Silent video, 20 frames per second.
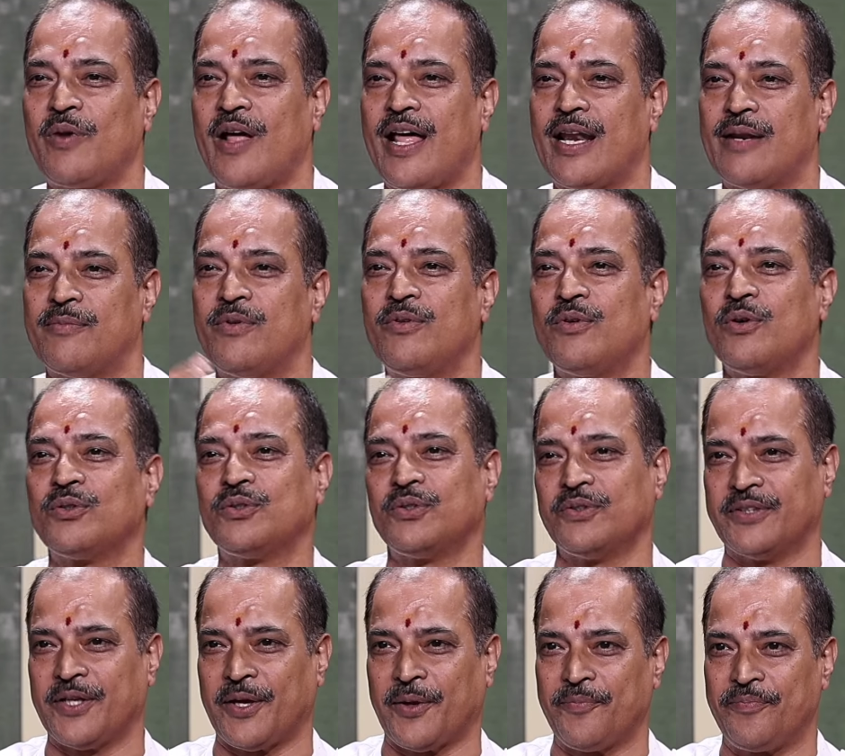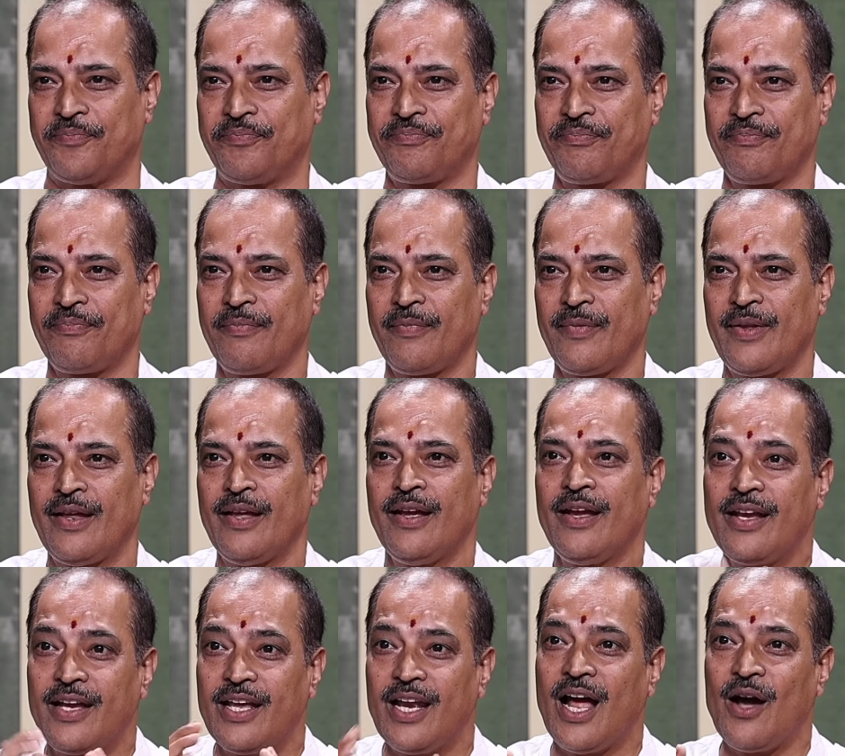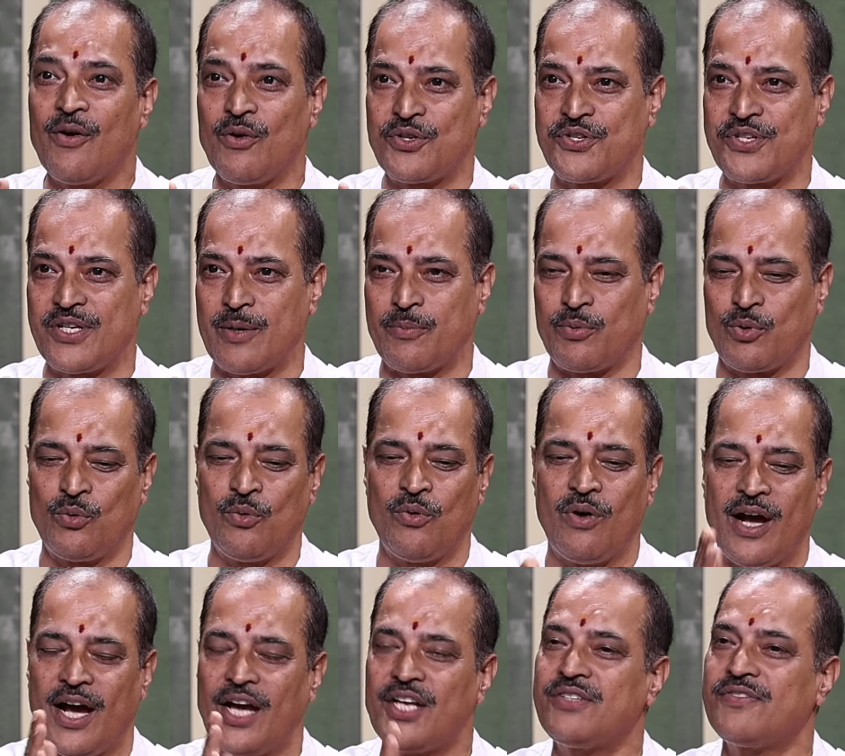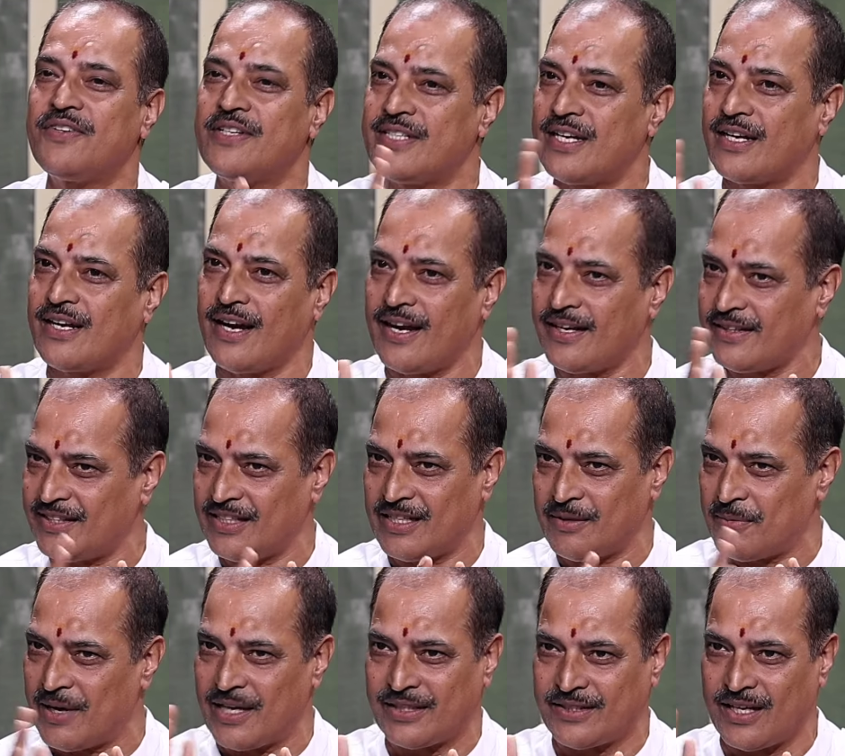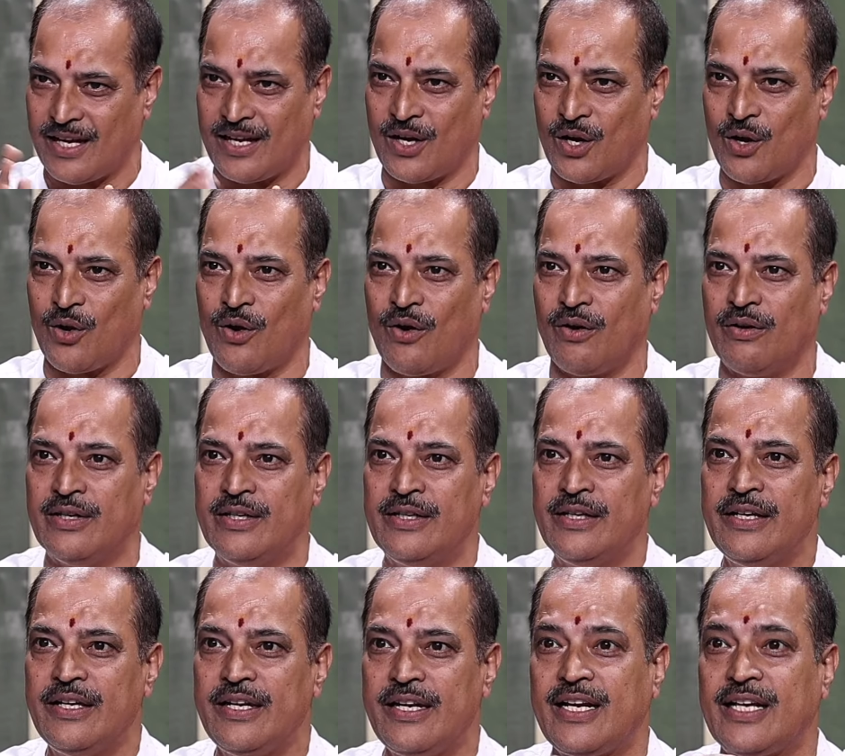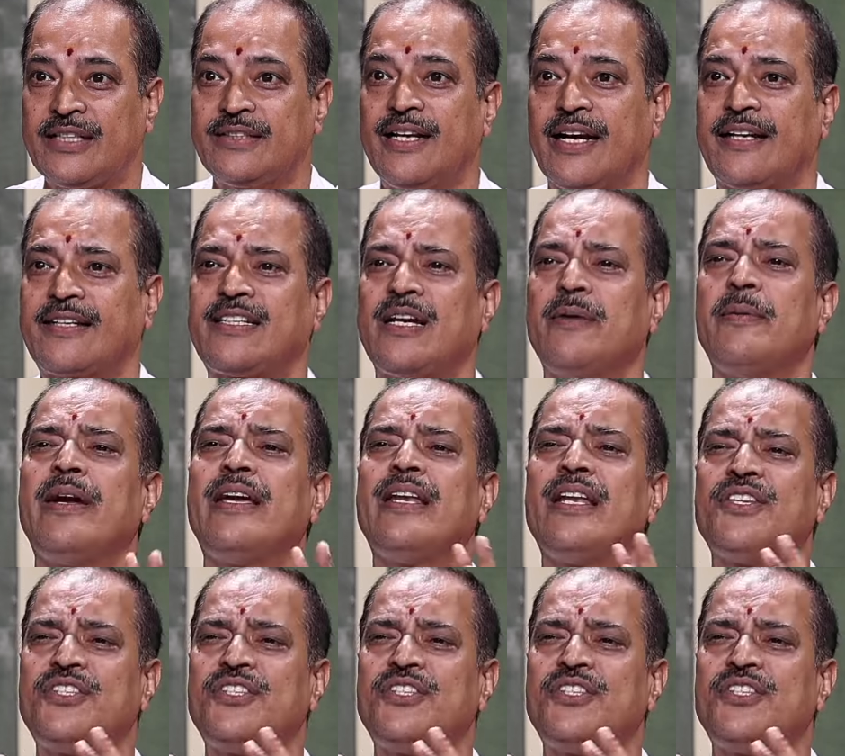ప్రారంభం అవుతుంది ఇలా వచ్చినప్పుడు ఆశ్వీజ కార్తీక మాసాలలో ఇక దట్టమైన